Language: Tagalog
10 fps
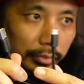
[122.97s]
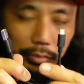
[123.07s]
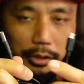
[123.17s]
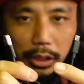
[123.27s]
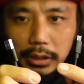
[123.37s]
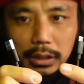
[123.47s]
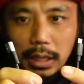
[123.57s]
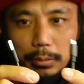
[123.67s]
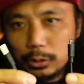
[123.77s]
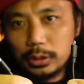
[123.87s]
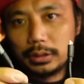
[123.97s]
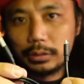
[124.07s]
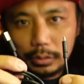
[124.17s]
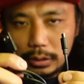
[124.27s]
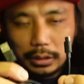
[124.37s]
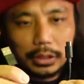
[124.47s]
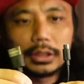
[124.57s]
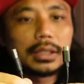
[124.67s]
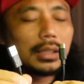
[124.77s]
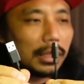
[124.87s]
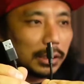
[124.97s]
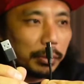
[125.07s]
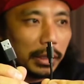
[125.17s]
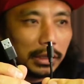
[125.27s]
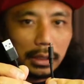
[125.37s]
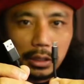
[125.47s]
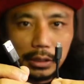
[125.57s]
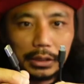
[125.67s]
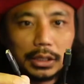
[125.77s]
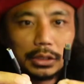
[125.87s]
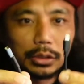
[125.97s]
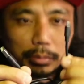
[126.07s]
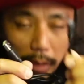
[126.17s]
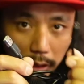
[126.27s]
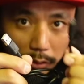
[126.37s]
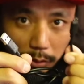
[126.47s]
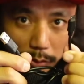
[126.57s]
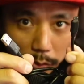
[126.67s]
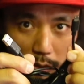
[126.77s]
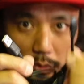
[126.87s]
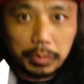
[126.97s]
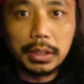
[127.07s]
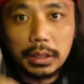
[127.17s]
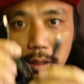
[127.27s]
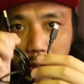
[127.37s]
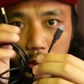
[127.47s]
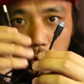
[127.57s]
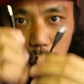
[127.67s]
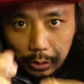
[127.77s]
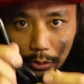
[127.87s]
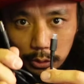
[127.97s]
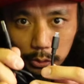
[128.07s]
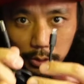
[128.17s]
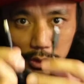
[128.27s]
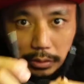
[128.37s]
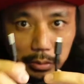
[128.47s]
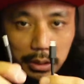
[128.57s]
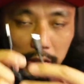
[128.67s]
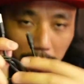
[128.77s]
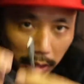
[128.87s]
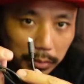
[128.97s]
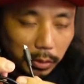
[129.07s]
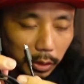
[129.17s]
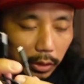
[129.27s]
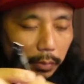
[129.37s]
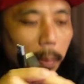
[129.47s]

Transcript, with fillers: charging cable to is there's nothing special here. It's just your micro USB to your USB cable.